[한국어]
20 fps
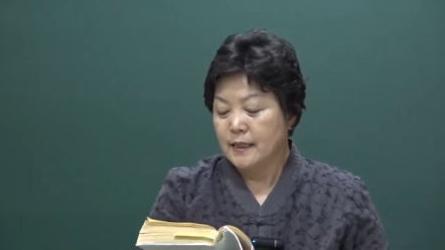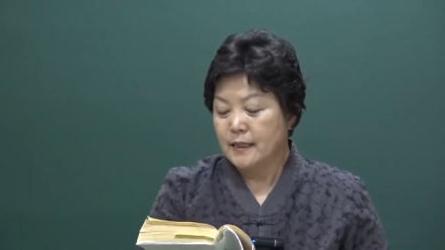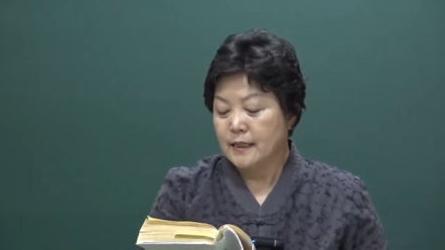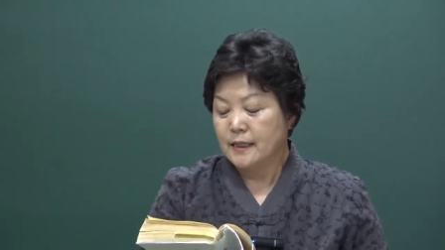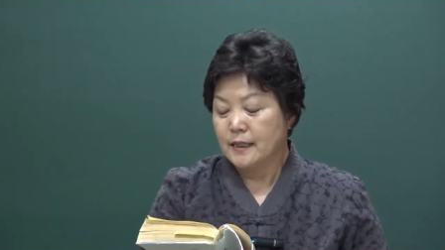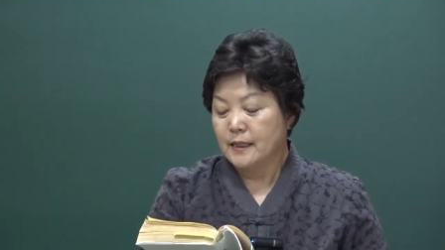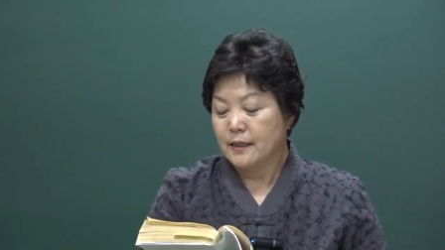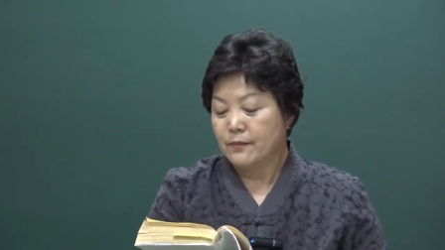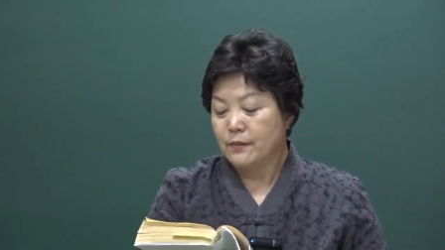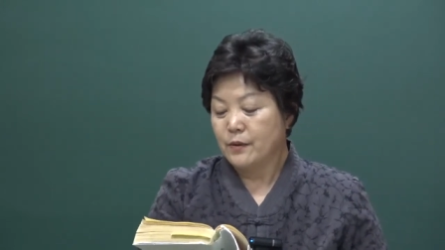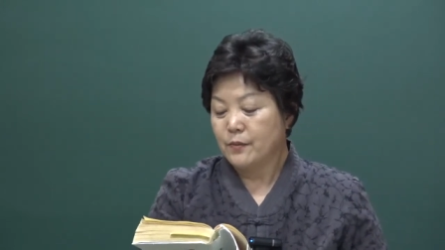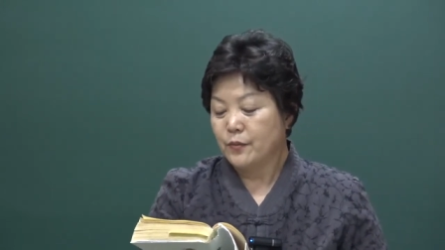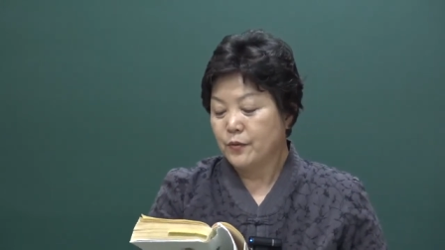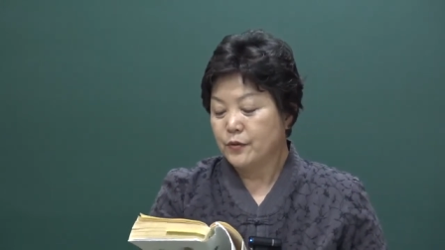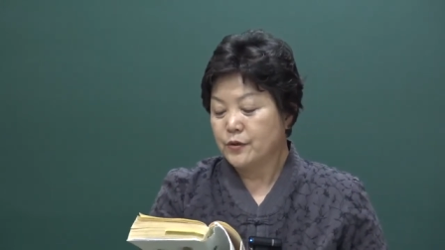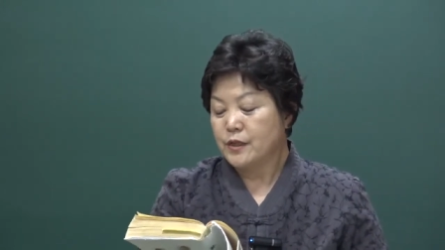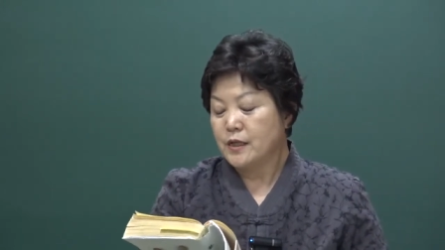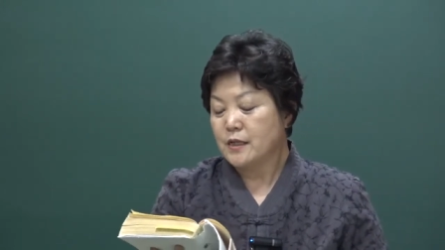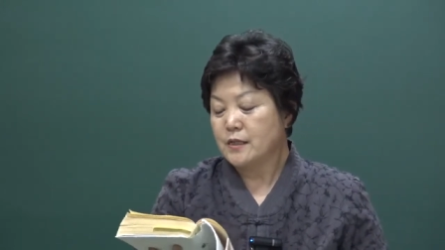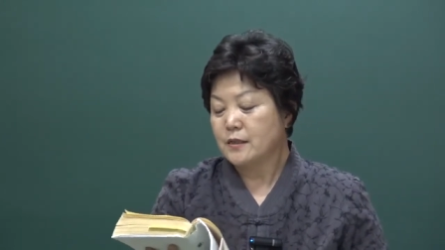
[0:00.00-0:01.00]
그 다음에
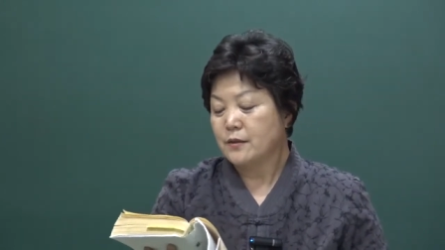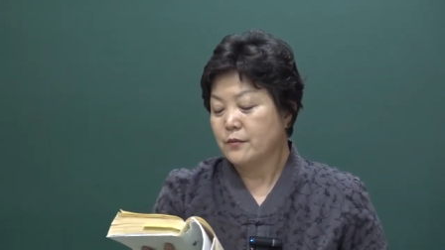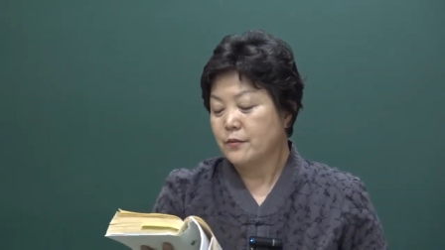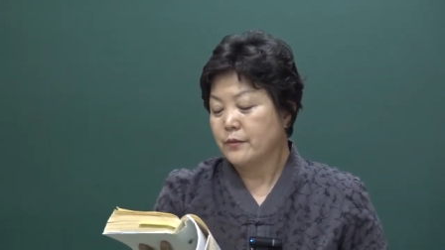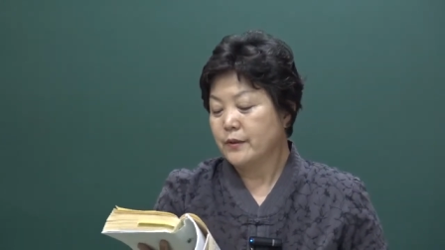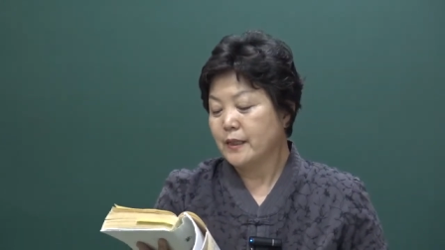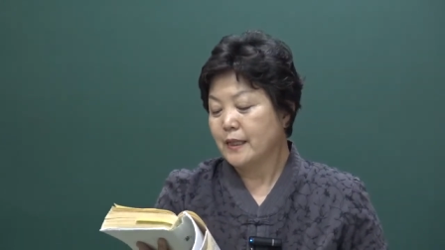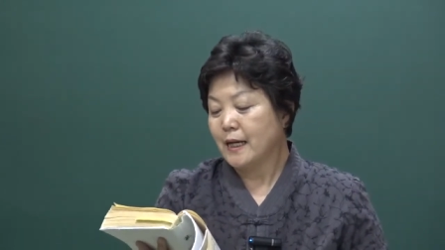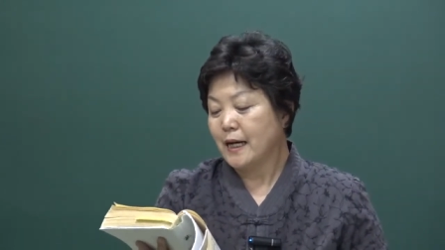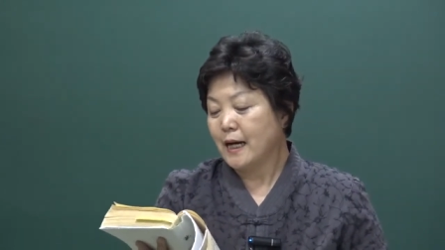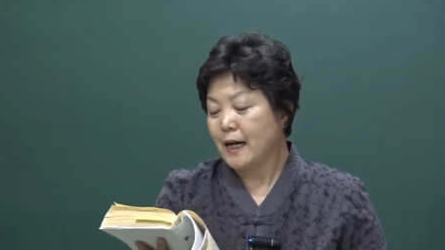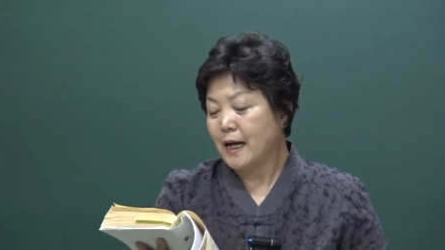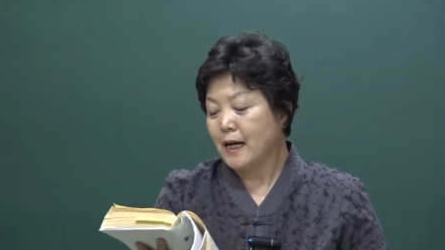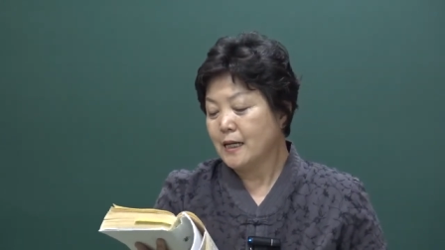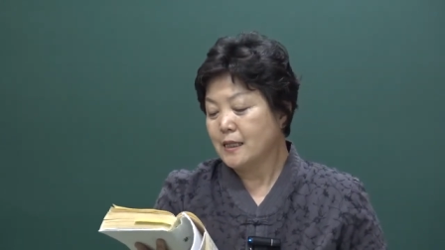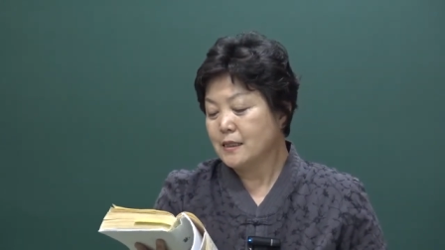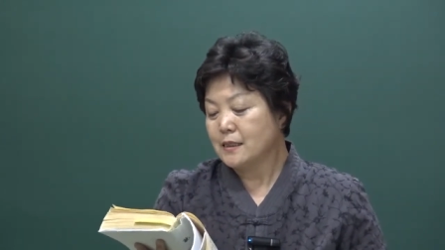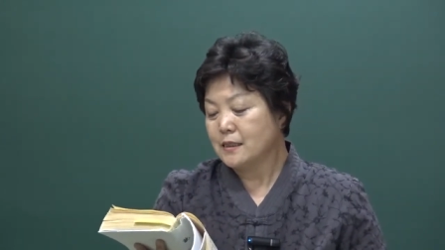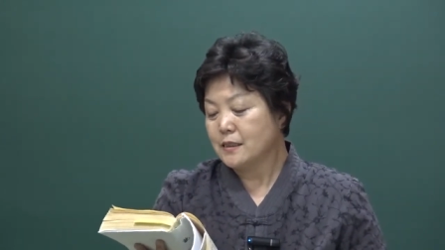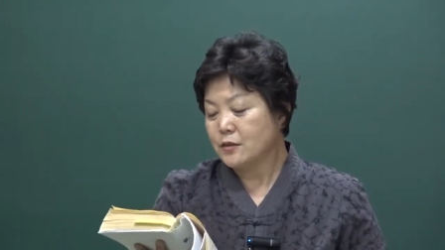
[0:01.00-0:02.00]
본의에서 보면
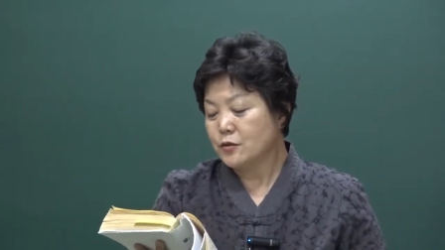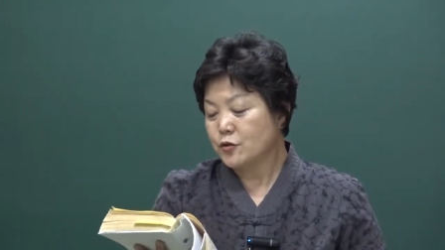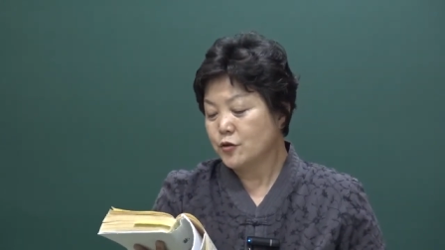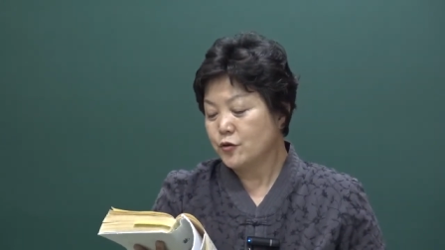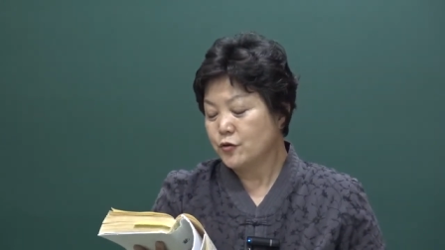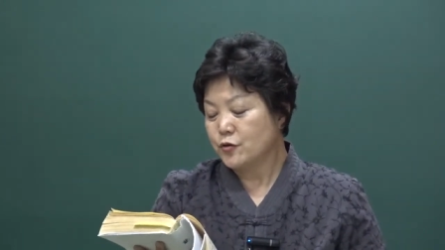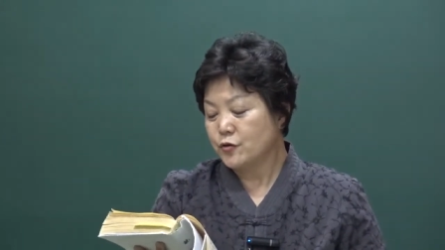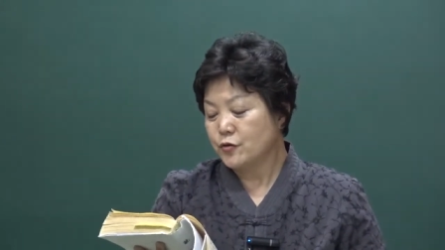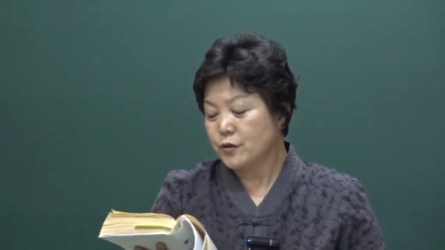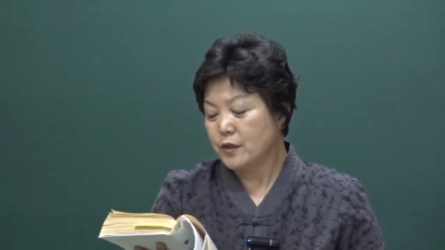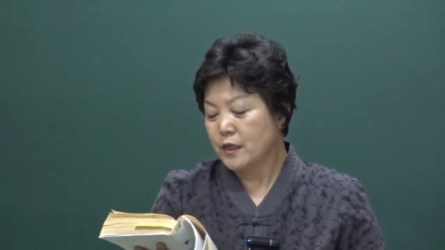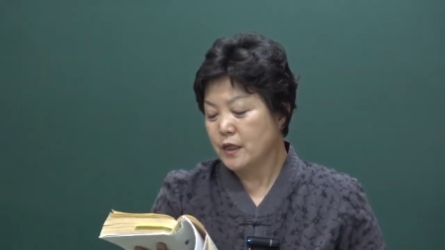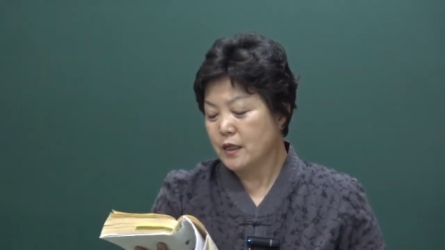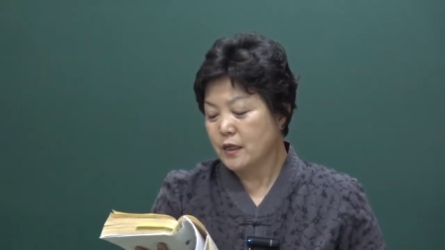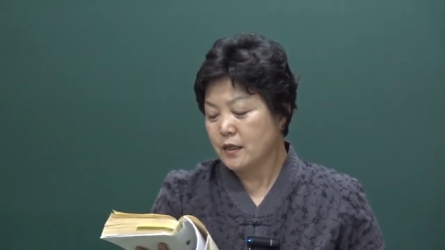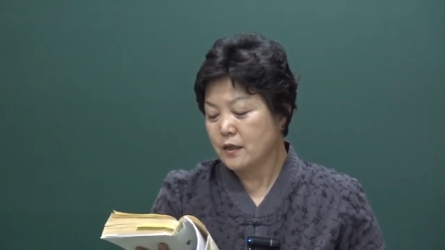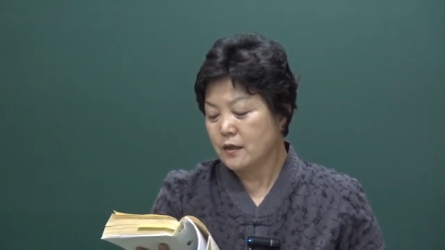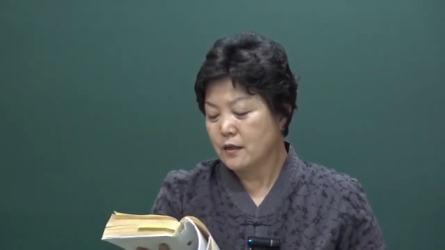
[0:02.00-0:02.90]
하응 초욕이